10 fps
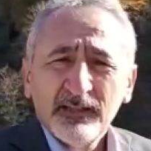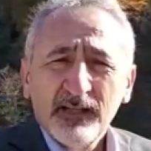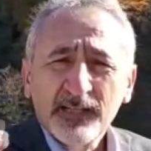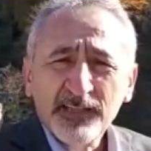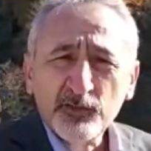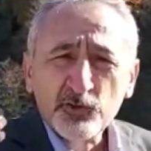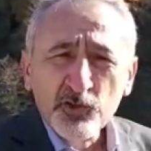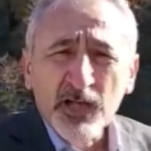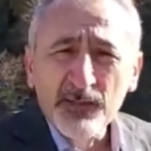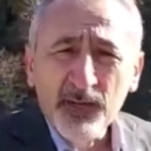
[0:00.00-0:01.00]

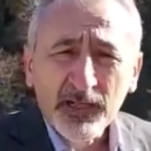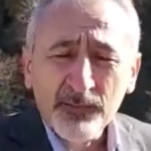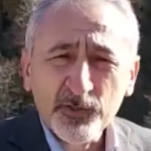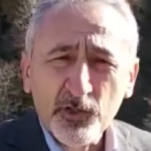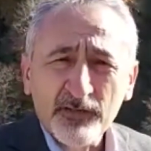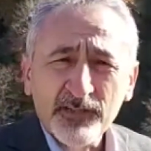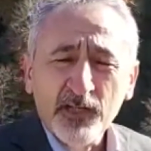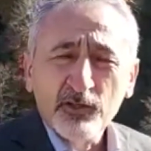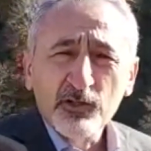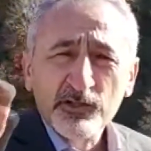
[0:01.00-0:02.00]
Atatürkçü kaymakamı görevden
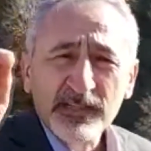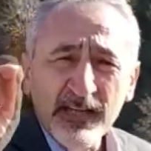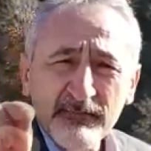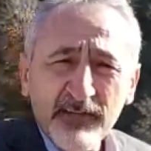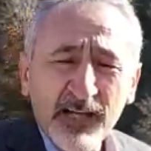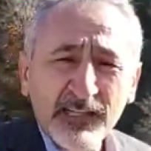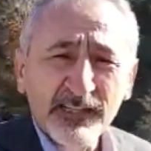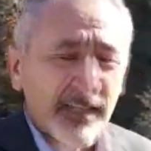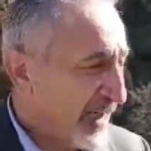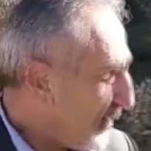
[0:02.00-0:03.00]
alıyor. Sayın
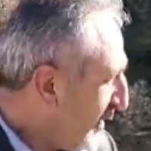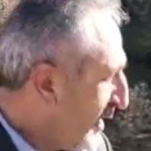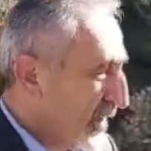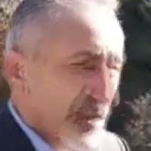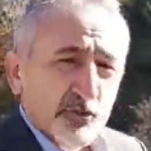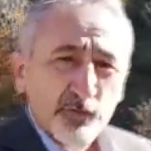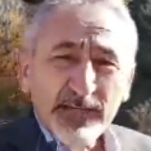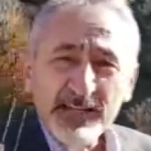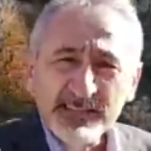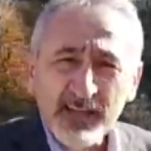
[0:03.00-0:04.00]
Vali de
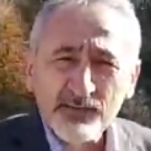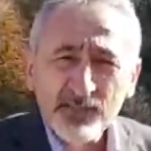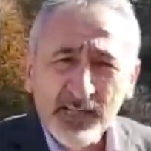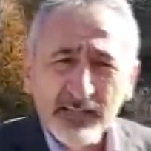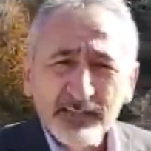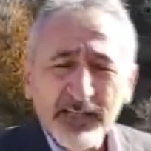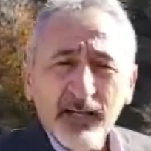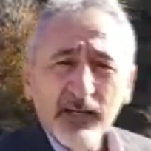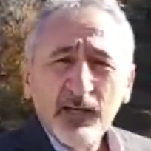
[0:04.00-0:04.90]
Cumhuriyet Savcılarını da